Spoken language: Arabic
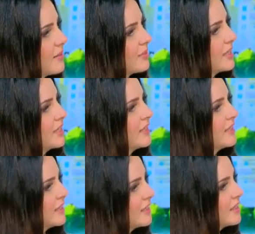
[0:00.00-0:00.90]
قلت لنا
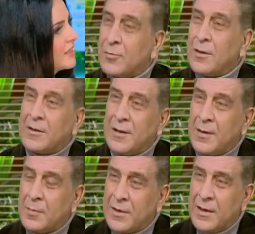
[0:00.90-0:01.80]
لان في نفس الوقت اللي احنا
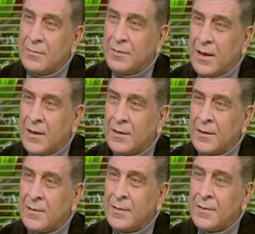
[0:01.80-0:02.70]
بنتكلم فيه على ده
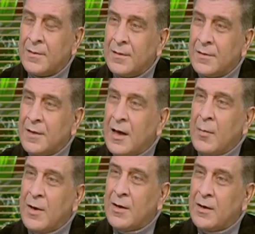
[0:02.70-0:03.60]
اه ده
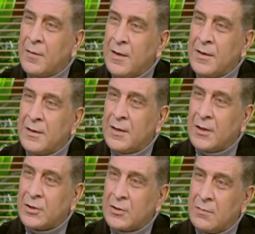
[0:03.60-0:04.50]
عملنا رفح الجديد
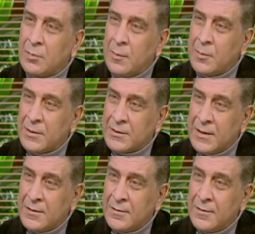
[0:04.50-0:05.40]
10400 مسكن
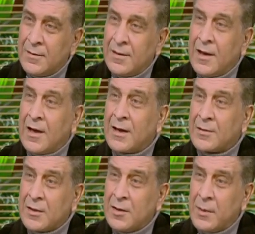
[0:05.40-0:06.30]

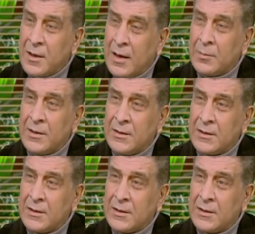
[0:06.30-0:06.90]
خططنا بئر العبد الجديده